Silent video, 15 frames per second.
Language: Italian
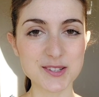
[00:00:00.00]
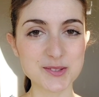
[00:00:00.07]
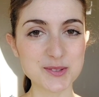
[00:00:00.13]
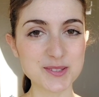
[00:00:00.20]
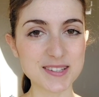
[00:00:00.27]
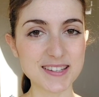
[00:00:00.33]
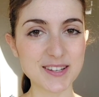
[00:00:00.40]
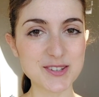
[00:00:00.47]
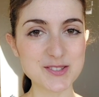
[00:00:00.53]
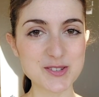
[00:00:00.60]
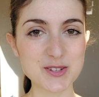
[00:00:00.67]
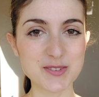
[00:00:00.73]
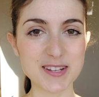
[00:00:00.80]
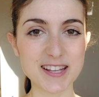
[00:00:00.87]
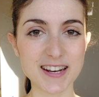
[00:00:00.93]
a tutti, io
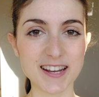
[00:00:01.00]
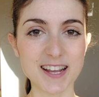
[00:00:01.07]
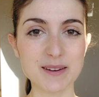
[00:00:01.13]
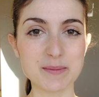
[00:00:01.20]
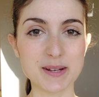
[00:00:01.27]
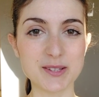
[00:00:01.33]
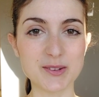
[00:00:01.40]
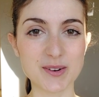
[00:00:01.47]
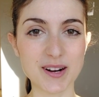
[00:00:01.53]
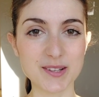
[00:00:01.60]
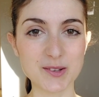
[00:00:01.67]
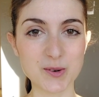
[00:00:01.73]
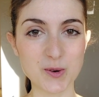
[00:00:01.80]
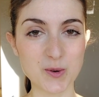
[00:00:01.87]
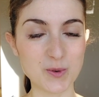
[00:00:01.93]
sono Federica e bentornati
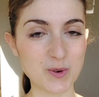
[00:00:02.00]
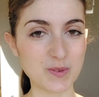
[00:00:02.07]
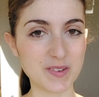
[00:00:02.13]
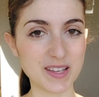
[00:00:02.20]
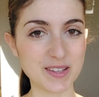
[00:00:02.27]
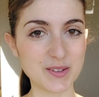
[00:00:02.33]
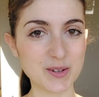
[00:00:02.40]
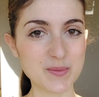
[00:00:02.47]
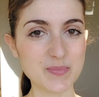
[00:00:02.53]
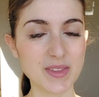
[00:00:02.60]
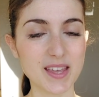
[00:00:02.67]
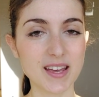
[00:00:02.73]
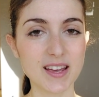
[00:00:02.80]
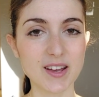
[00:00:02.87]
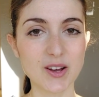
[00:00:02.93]
in un nuovo video.
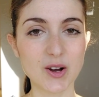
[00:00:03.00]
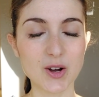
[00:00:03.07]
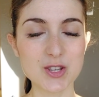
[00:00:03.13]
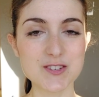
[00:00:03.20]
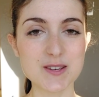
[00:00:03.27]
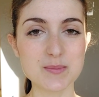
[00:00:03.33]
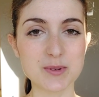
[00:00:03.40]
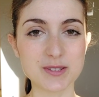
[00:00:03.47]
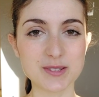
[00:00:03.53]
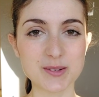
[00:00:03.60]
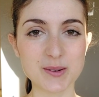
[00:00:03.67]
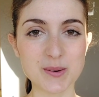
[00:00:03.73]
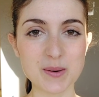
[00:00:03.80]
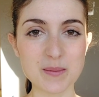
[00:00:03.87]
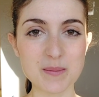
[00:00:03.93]
Oggi vi
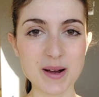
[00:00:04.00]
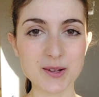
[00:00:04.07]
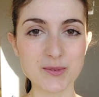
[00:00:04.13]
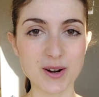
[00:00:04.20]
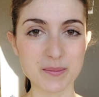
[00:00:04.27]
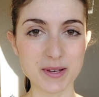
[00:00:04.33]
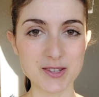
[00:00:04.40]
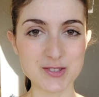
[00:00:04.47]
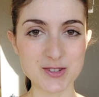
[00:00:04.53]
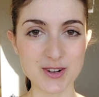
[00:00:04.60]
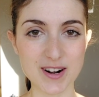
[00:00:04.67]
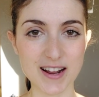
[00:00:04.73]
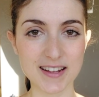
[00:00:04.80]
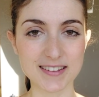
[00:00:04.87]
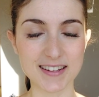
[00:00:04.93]
porterò con me in una mia
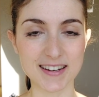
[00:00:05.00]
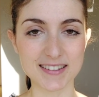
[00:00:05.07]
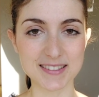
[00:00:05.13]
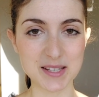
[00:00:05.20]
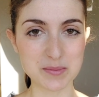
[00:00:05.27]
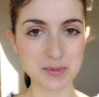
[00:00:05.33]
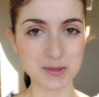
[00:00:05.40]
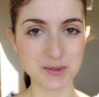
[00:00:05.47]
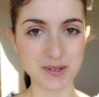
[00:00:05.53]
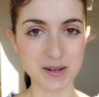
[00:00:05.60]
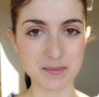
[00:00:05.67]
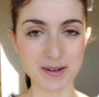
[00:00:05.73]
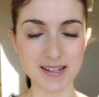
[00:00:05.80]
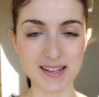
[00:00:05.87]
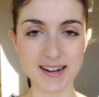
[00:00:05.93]
giornata tipo di una
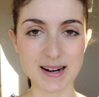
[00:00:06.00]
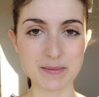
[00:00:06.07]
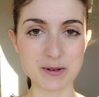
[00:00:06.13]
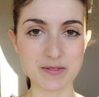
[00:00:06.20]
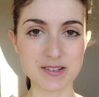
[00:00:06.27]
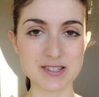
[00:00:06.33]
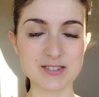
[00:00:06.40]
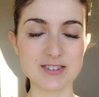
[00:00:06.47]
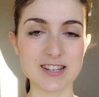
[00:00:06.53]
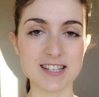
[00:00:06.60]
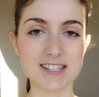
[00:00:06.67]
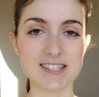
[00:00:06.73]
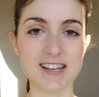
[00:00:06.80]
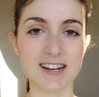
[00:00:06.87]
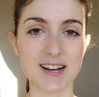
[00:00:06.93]
ballerina
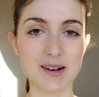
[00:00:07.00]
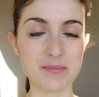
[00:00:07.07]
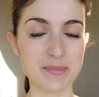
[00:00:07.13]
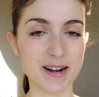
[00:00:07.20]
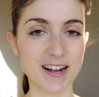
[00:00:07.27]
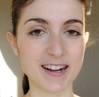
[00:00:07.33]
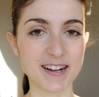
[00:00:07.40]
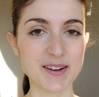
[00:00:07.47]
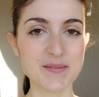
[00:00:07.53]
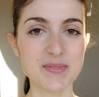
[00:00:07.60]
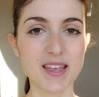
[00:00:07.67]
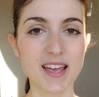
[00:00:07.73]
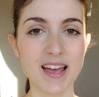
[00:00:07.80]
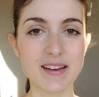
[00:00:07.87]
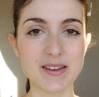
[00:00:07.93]
professionista a Praga.
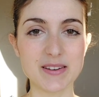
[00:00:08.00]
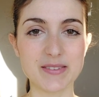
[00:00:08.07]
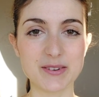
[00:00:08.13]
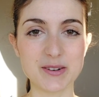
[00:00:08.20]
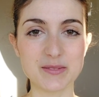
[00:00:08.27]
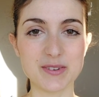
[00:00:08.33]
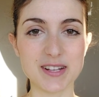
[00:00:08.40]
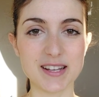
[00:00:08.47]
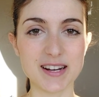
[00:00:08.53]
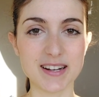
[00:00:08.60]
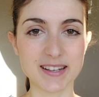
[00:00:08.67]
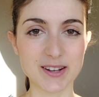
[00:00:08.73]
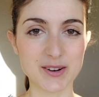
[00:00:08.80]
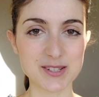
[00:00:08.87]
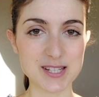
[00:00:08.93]
Vi farò vedere
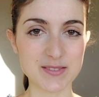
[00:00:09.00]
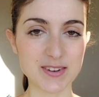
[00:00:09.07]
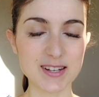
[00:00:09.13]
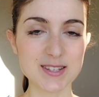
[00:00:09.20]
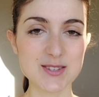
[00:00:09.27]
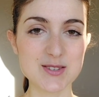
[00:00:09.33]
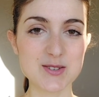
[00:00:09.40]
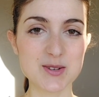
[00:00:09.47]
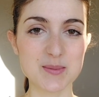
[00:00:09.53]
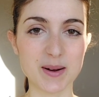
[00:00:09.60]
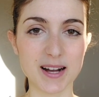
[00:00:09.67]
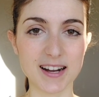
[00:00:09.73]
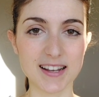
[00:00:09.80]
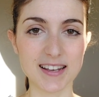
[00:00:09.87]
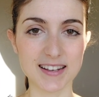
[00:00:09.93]
che cosa faccio, ma
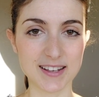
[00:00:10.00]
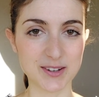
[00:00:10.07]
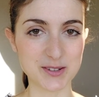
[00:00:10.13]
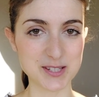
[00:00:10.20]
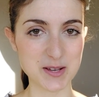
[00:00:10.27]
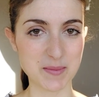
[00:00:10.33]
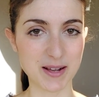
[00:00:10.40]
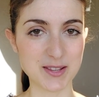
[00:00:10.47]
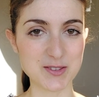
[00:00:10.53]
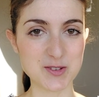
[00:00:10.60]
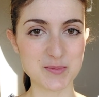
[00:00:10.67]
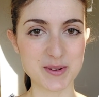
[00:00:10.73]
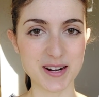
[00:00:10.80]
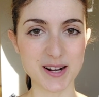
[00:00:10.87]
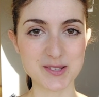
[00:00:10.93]
anche che cosa mangio,
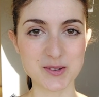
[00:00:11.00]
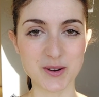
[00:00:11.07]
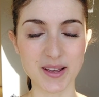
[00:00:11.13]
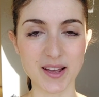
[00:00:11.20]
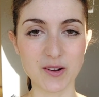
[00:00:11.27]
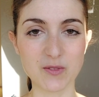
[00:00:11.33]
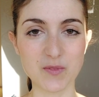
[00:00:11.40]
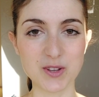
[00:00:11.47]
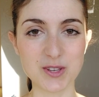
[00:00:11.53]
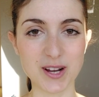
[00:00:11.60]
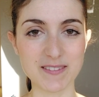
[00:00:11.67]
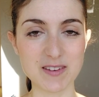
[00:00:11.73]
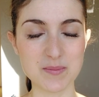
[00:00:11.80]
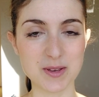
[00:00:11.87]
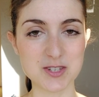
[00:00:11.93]
perché so che è un video che
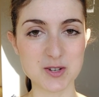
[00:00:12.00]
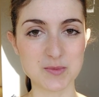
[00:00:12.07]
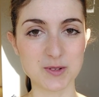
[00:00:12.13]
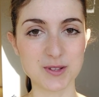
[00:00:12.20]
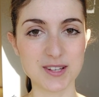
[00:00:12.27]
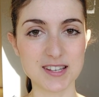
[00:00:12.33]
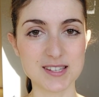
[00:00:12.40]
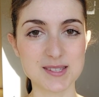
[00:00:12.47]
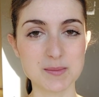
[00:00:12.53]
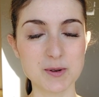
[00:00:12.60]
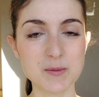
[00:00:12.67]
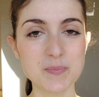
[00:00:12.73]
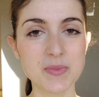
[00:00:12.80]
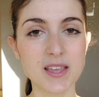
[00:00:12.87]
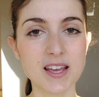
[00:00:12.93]
vi piace
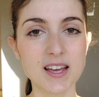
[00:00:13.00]
moltissimo.